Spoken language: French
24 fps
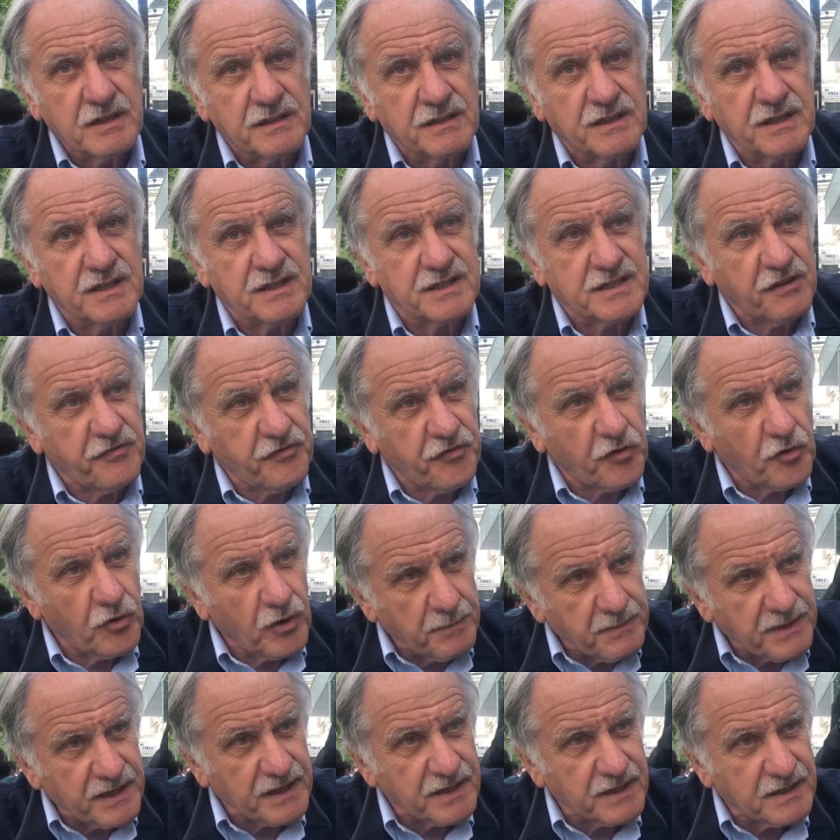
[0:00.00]
des
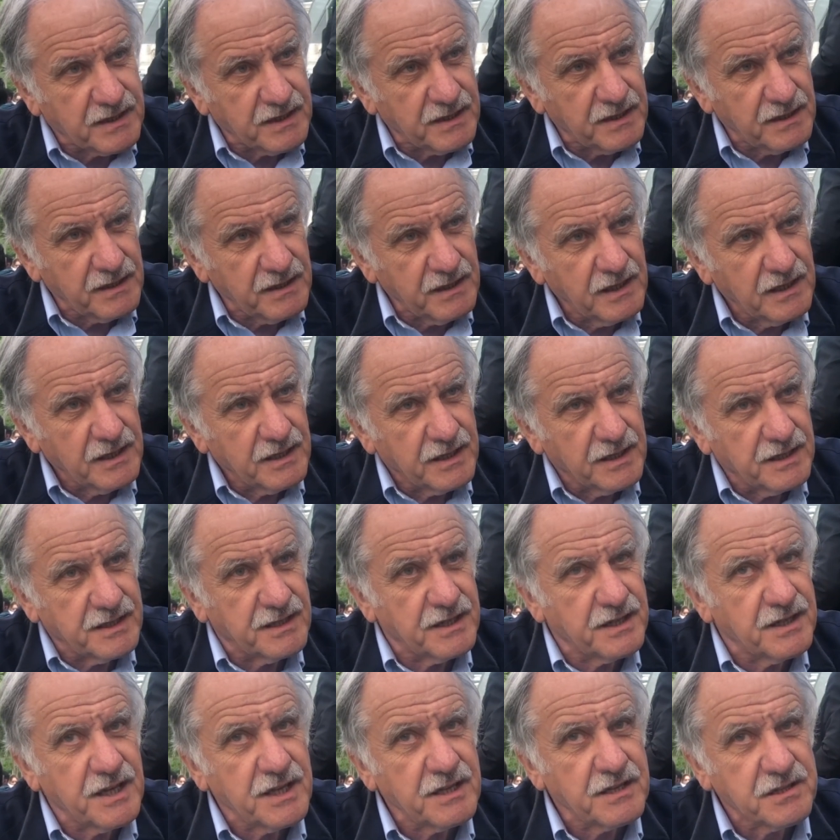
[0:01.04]
Afro-Américains et
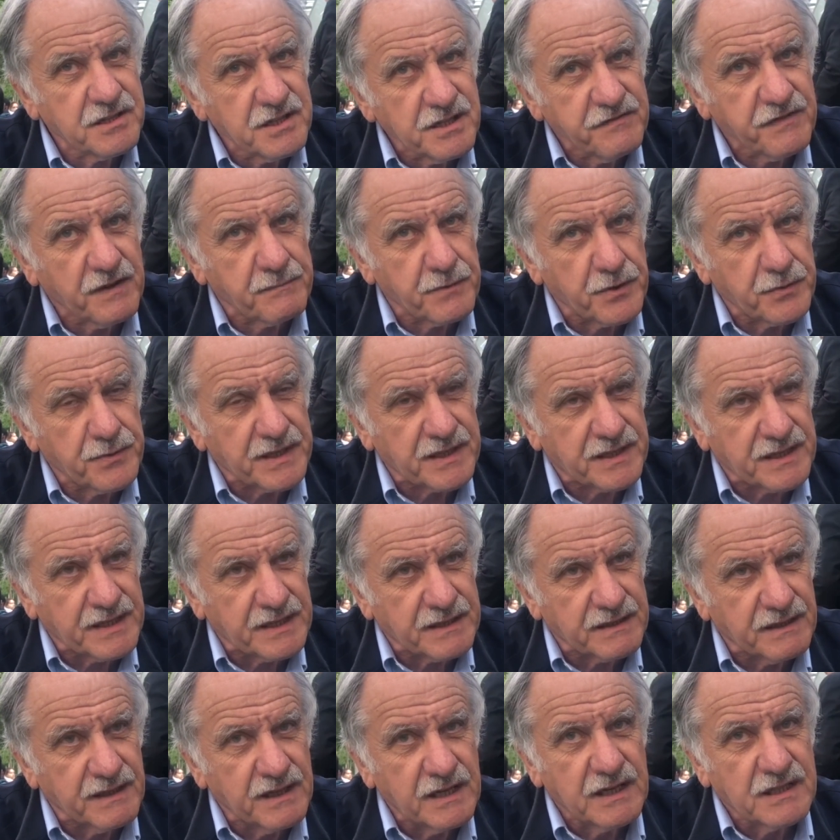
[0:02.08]
des Native
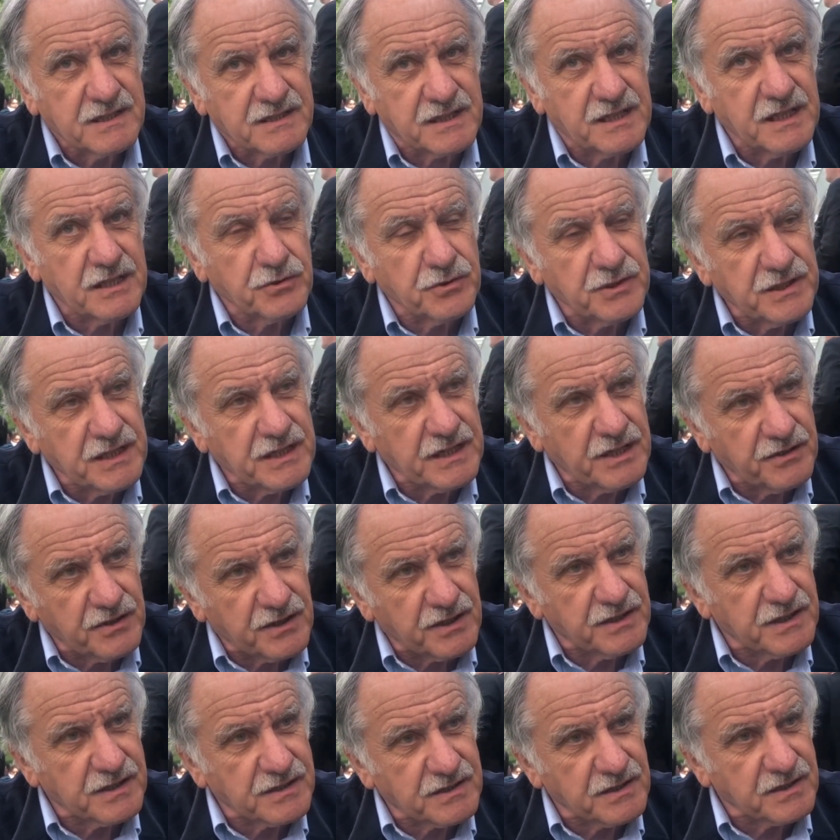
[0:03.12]
Americans, ce qui a donné
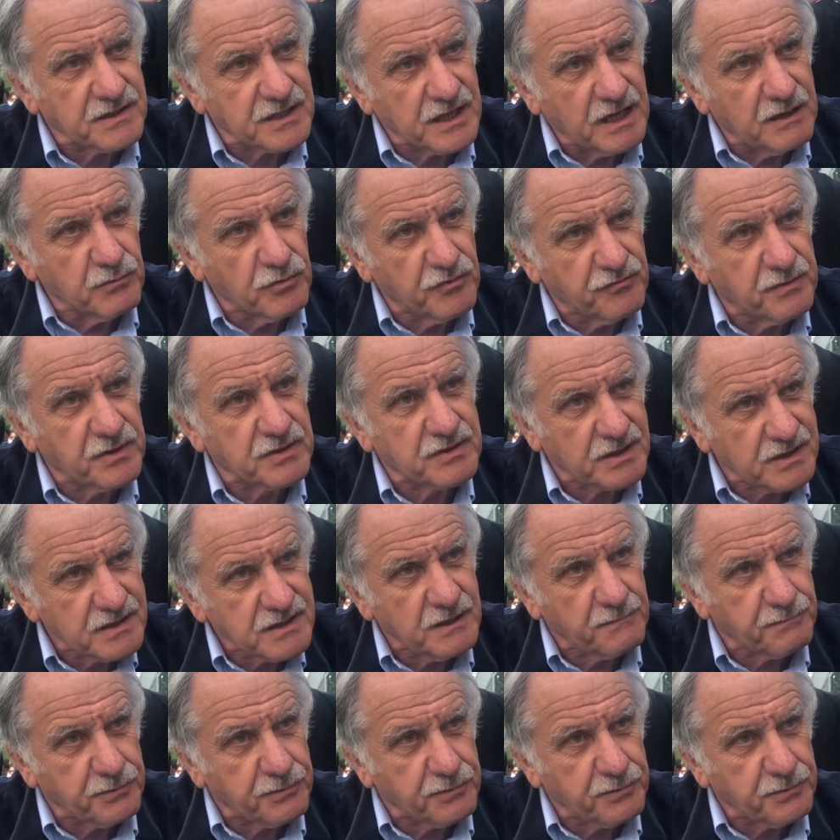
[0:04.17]
d'ailleurs naissance à un mouvement très